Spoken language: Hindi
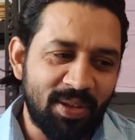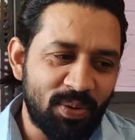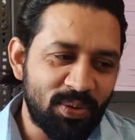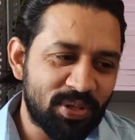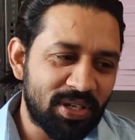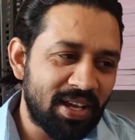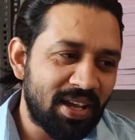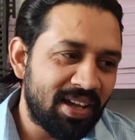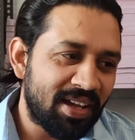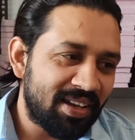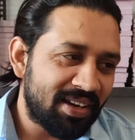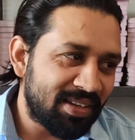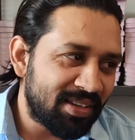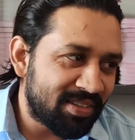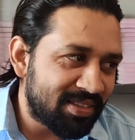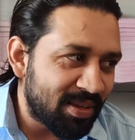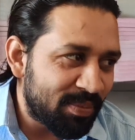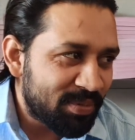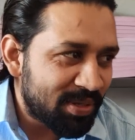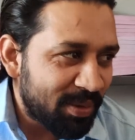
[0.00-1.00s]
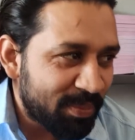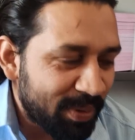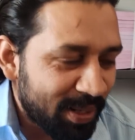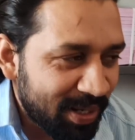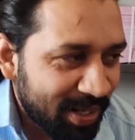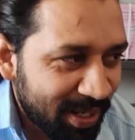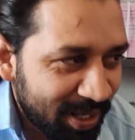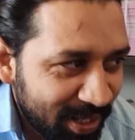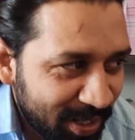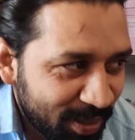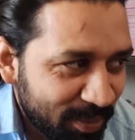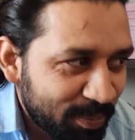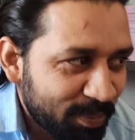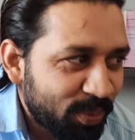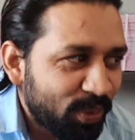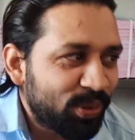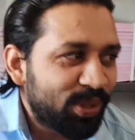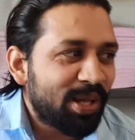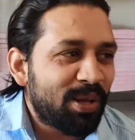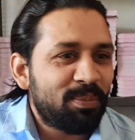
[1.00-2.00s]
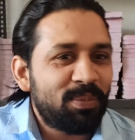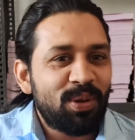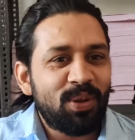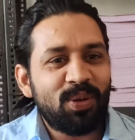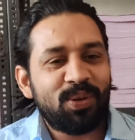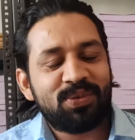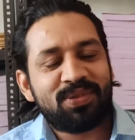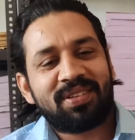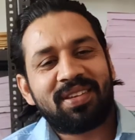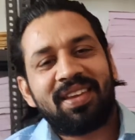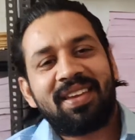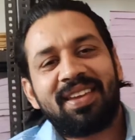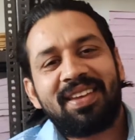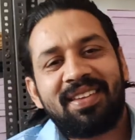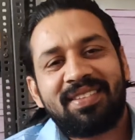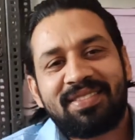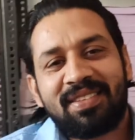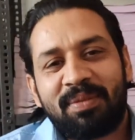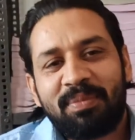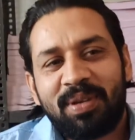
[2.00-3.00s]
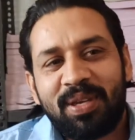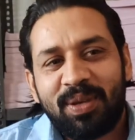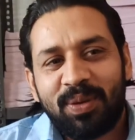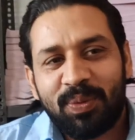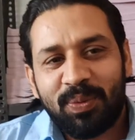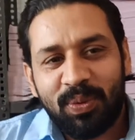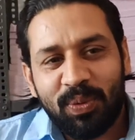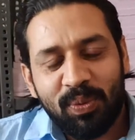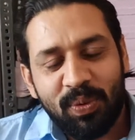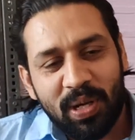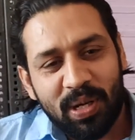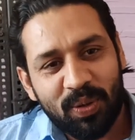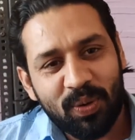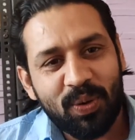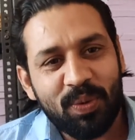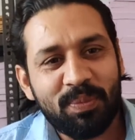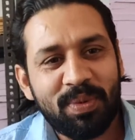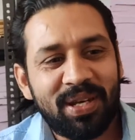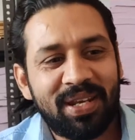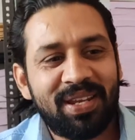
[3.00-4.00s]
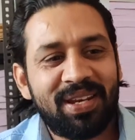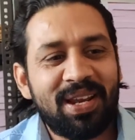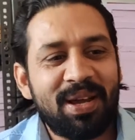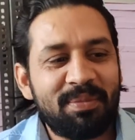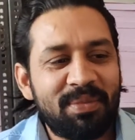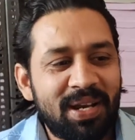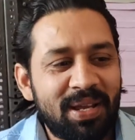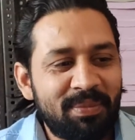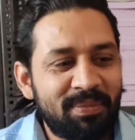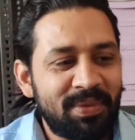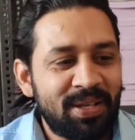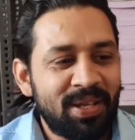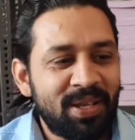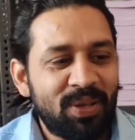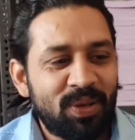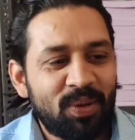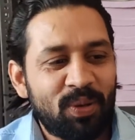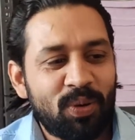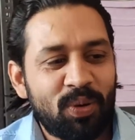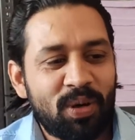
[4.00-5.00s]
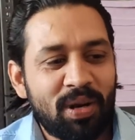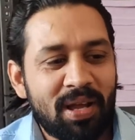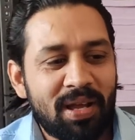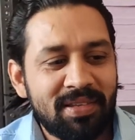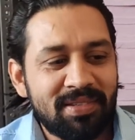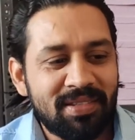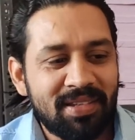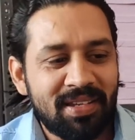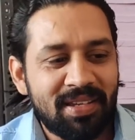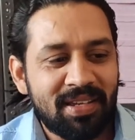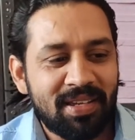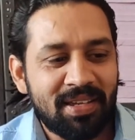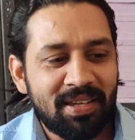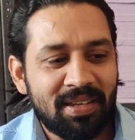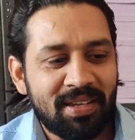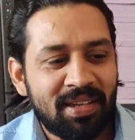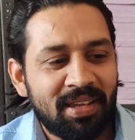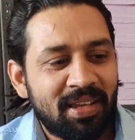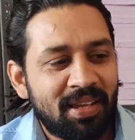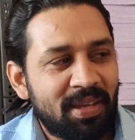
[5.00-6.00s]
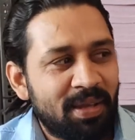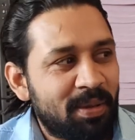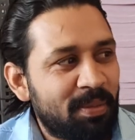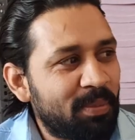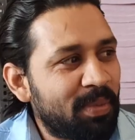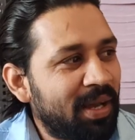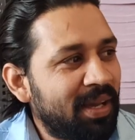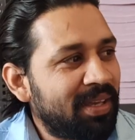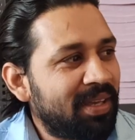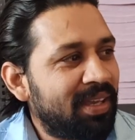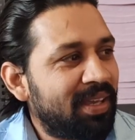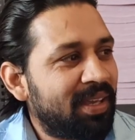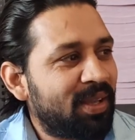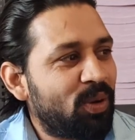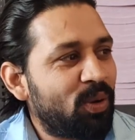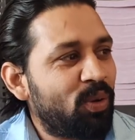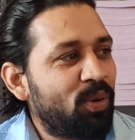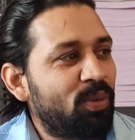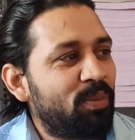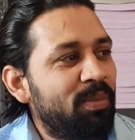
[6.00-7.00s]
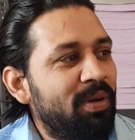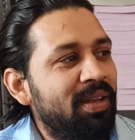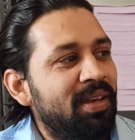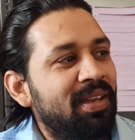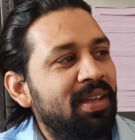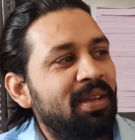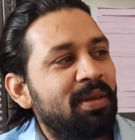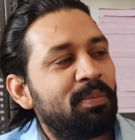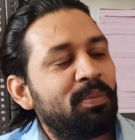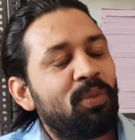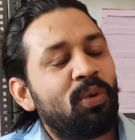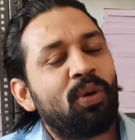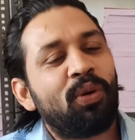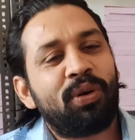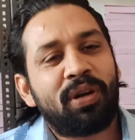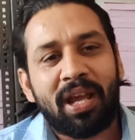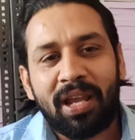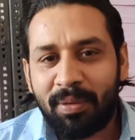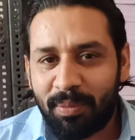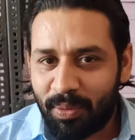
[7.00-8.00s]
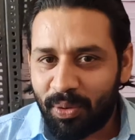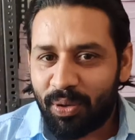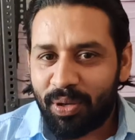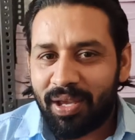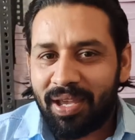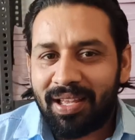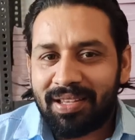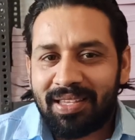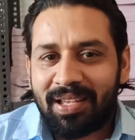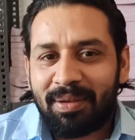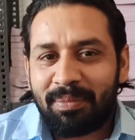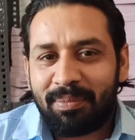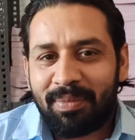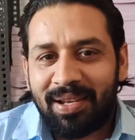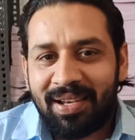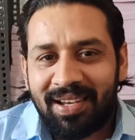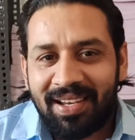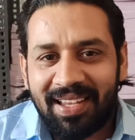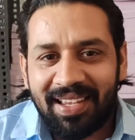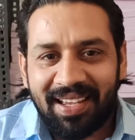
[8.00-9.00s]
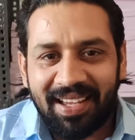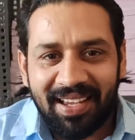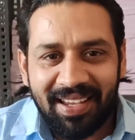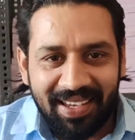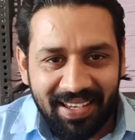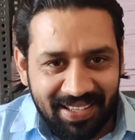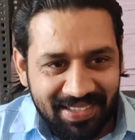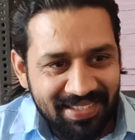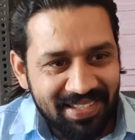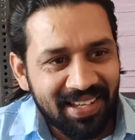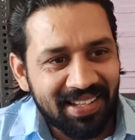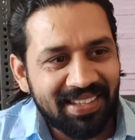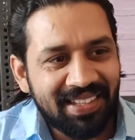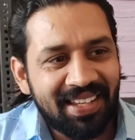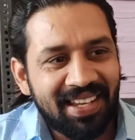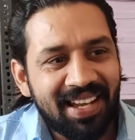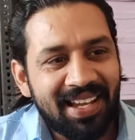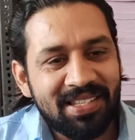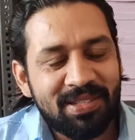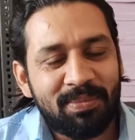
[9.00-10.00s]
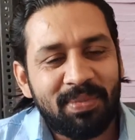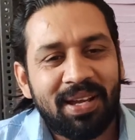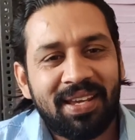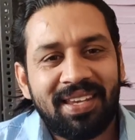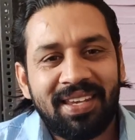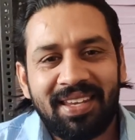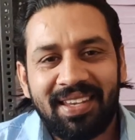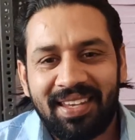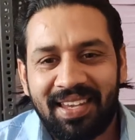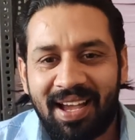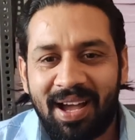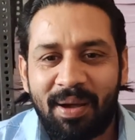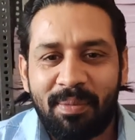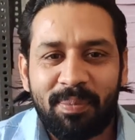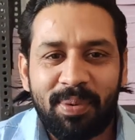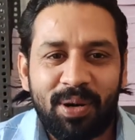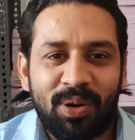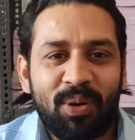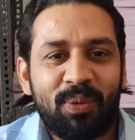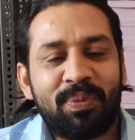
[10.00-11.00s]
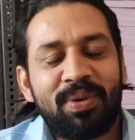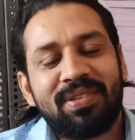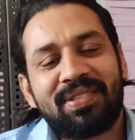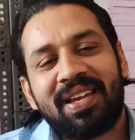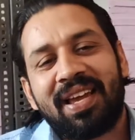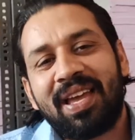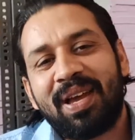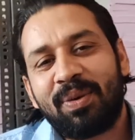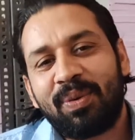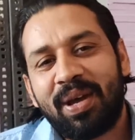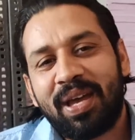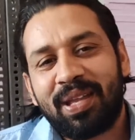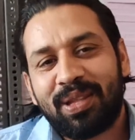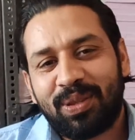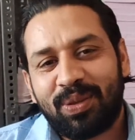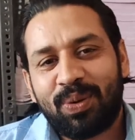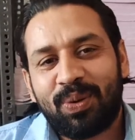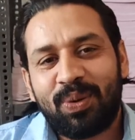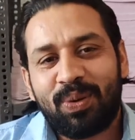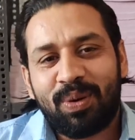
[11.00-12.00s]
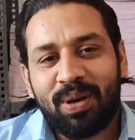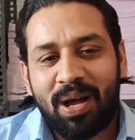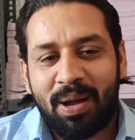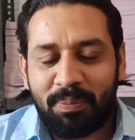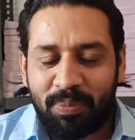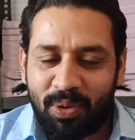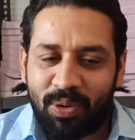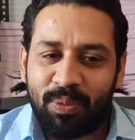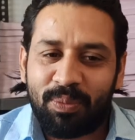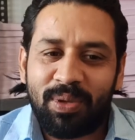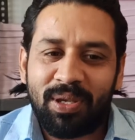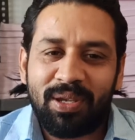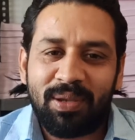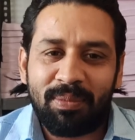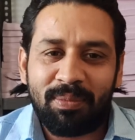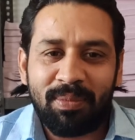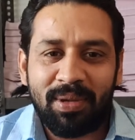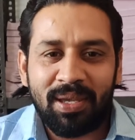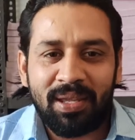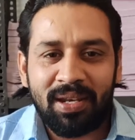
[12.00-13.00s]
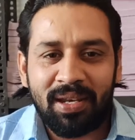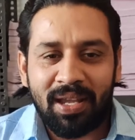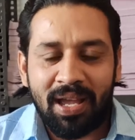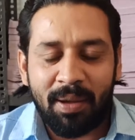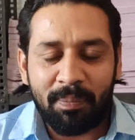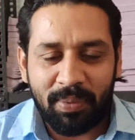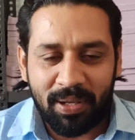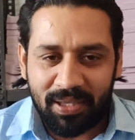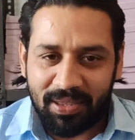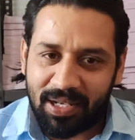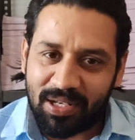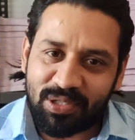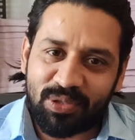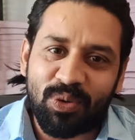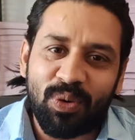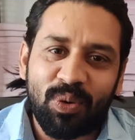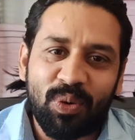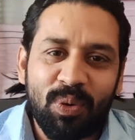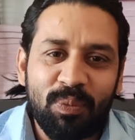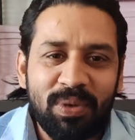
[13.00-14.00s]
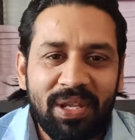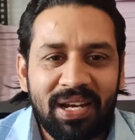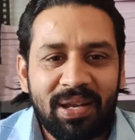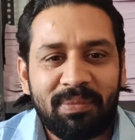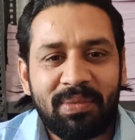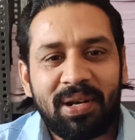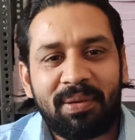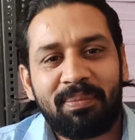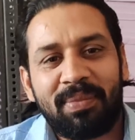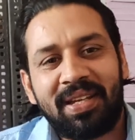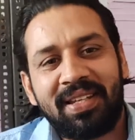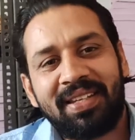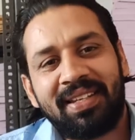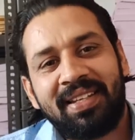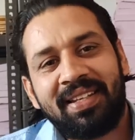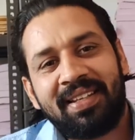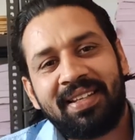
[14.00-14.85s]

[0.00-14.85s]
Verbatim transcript: नमस्कार सबसे पहले पोटा ब्लॉग्स के सभी व्यूअर को मेरी राम राम और आज भाई को मैंने बहुत टाइम हो गया था मिलने की इच्छा थी आज भाई यहाँ पर ऑफिस आया हुआ है तो आपको भी मेरे आपके दर्शकों को भी राम राम भाई